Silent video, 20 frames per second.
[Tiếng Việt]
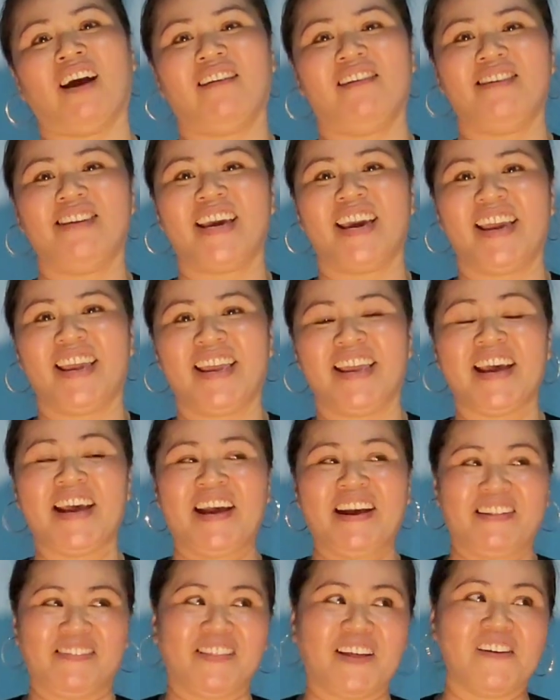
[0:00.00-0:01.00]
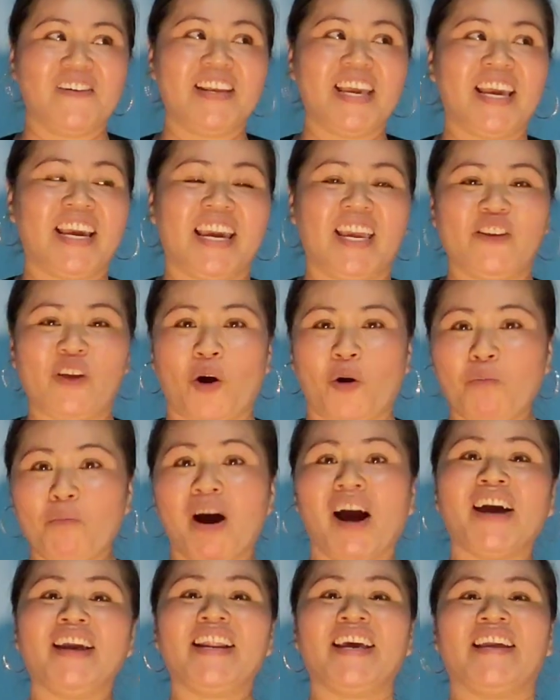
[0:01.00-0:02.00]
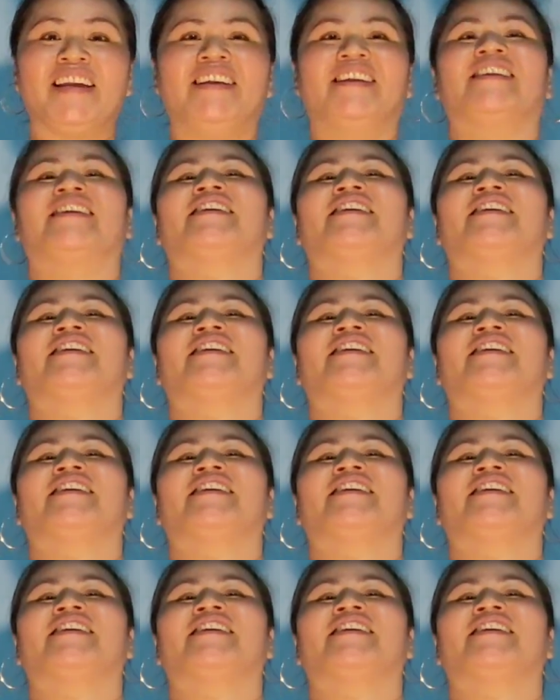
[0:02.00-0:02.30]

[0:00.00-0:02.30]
Tự vì cái chỗ mới này